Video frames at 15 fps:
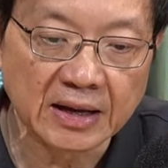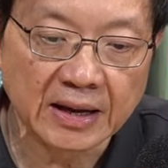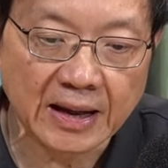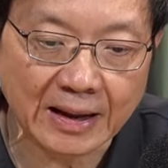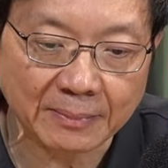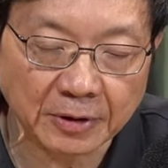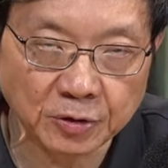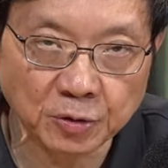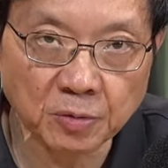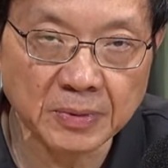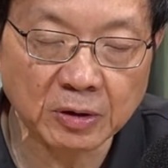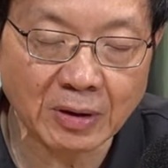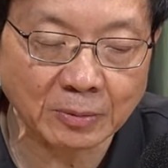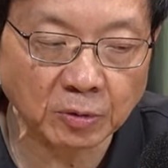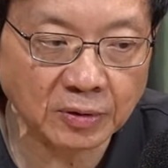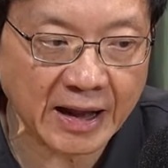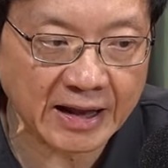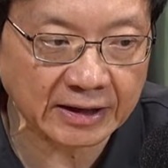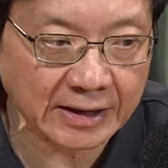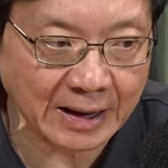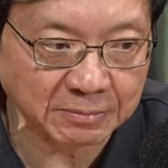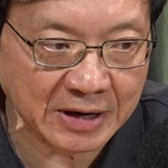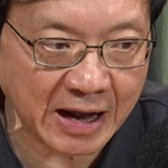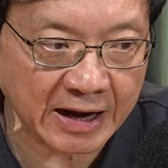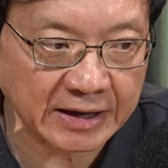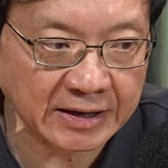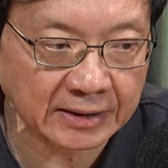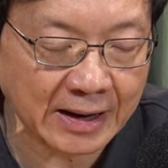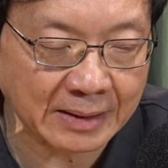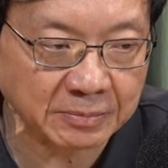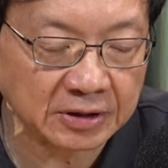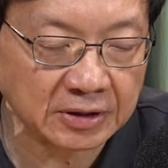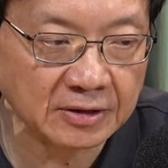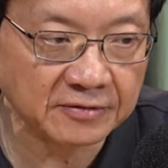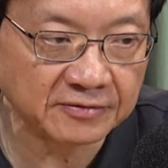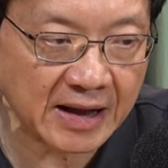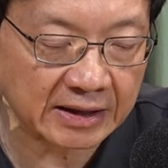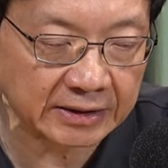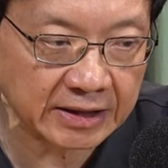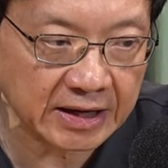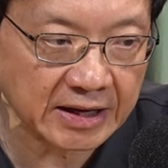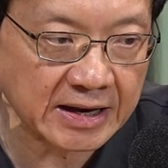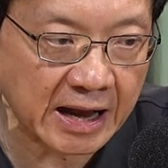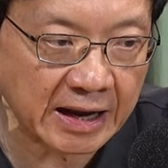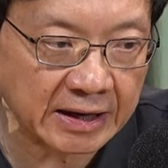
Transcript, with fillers: หากพายุมีความรุนแรงระดับไหนนะครับขึ้นฝั่งที่ไหน